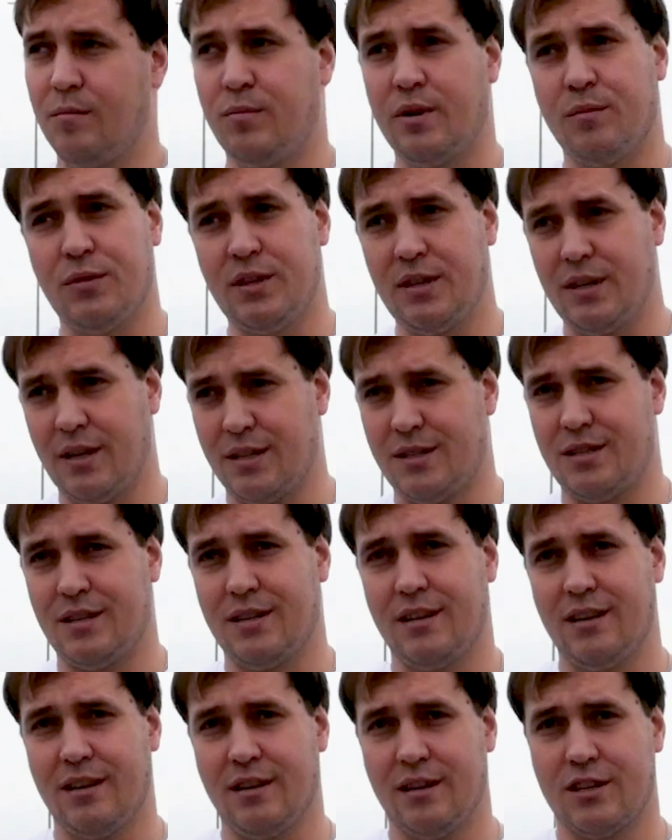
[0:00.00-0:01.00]

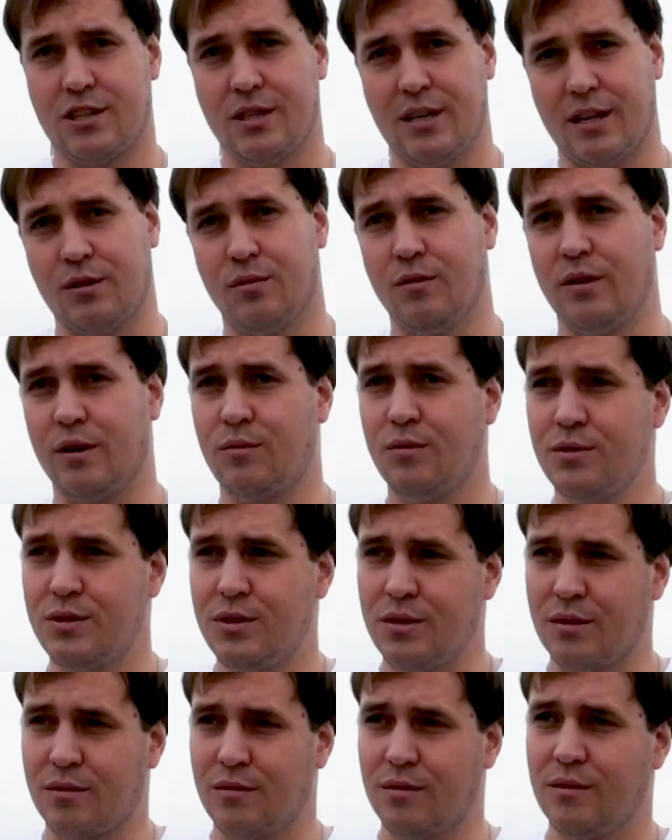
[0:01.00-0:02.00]
поменять штатную
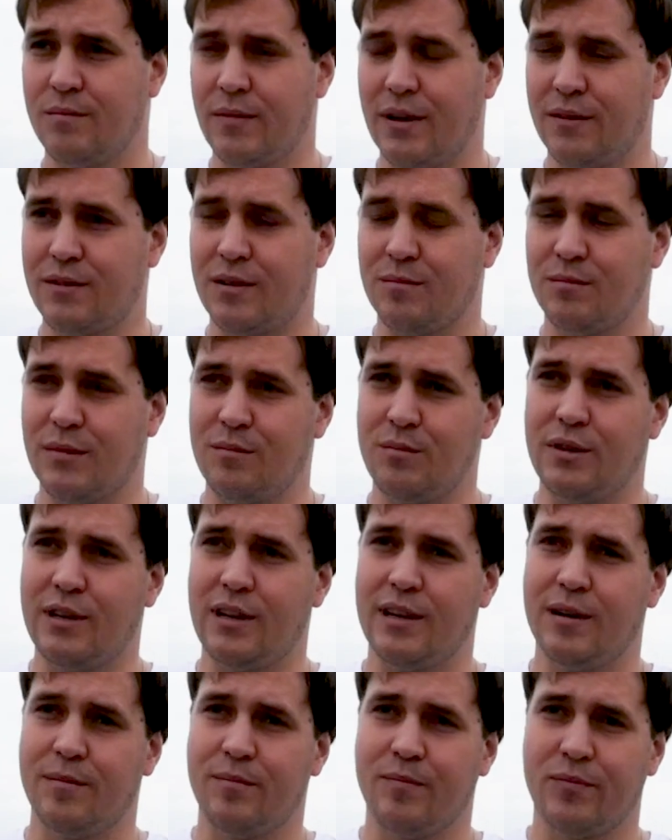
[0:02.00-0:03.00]
акустику
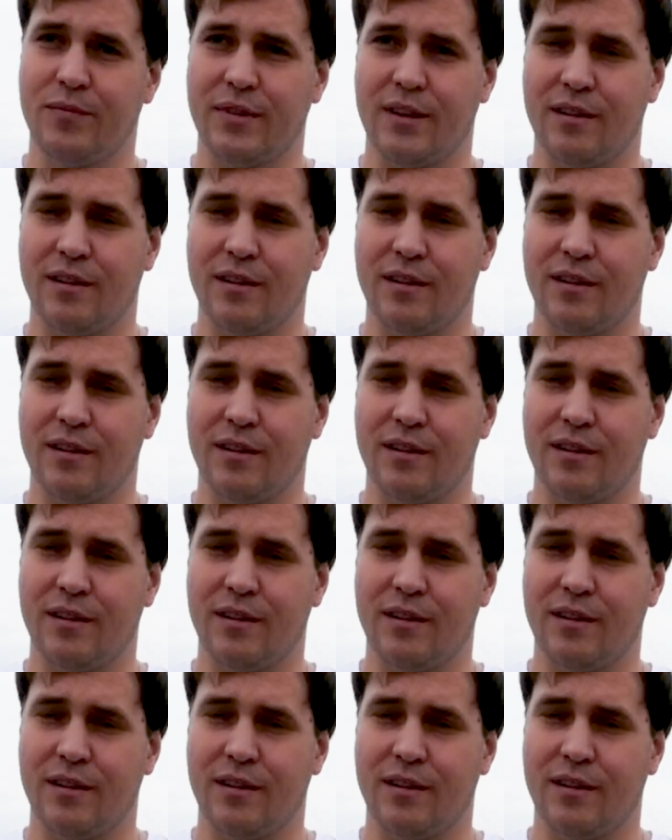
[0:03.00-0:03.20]
автомобиля.